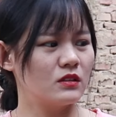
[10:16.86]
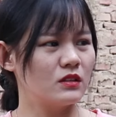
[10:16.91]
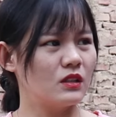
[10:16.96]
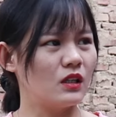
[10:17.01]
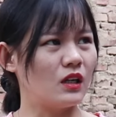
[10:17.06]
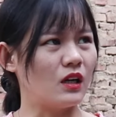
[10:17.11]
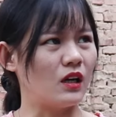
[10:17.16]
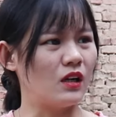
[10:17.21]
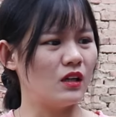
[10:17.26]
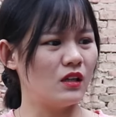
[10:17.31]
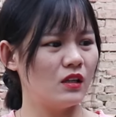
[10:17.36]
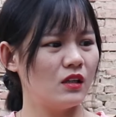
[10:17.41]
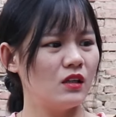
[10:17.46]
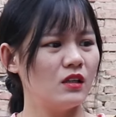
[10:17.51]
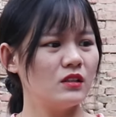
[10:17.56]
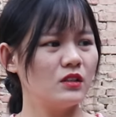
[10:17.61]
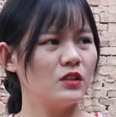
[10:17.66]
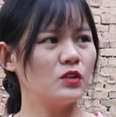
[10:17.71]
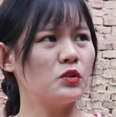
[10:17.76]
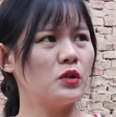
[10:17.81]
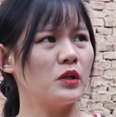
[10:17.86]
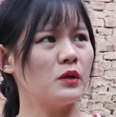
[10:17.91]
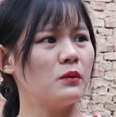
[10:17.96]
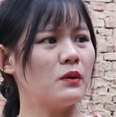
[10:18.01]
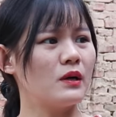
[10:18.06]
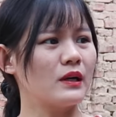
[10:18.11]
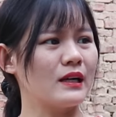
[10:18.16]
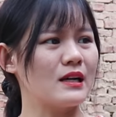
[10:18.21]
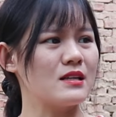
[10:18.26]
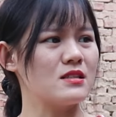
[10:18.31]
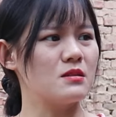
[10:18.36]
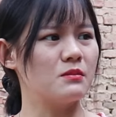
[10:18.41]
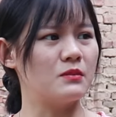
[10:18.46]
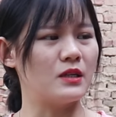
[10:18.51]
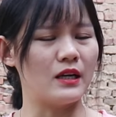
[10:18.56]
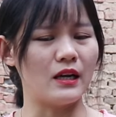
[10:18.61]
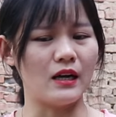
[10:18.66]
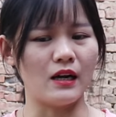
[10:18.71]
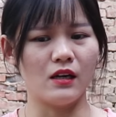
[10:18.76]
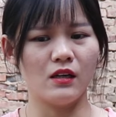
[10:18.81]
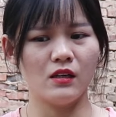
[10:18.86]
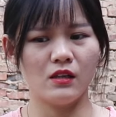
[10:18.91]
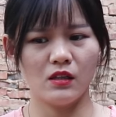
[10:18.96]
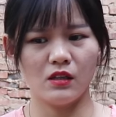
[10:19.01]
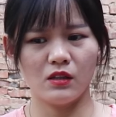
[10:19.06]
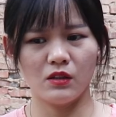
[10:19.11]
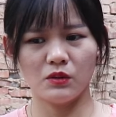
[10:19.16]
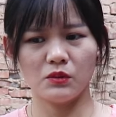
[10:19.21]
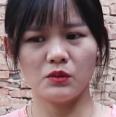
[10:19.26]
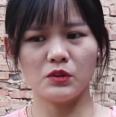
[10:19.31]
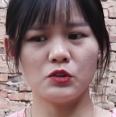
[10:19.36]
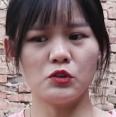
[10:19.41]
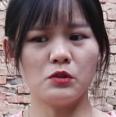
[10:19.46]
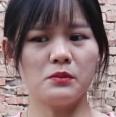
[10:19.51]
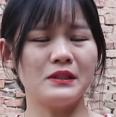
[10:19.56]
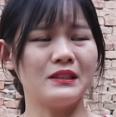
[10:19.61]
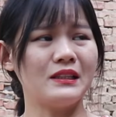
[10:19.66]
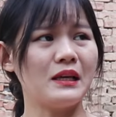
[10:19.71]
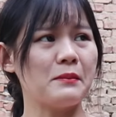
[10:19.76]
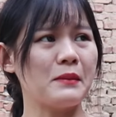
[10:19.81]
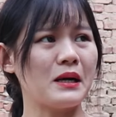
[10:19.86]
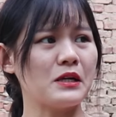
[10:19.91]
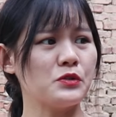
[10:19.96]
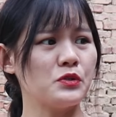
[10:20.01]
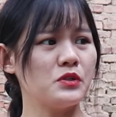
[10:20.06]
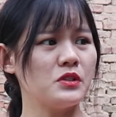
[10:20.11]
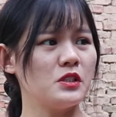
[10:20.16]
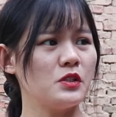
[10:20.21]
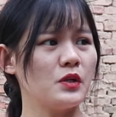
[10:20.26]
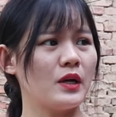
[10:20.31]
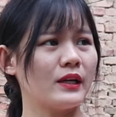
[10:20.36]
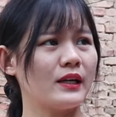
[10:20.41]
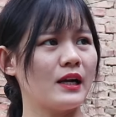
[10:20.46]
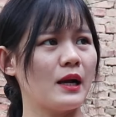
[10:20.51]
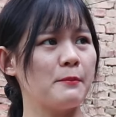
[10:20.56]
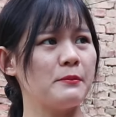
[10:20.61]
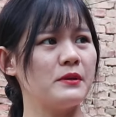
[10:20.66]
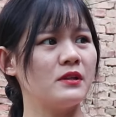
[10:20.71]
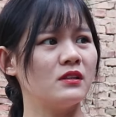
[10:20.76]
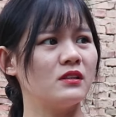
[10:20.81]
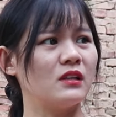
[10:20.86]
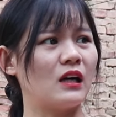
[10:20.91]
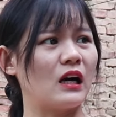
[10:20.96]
哥，你推我干什么呀？我准备带妈去医院看病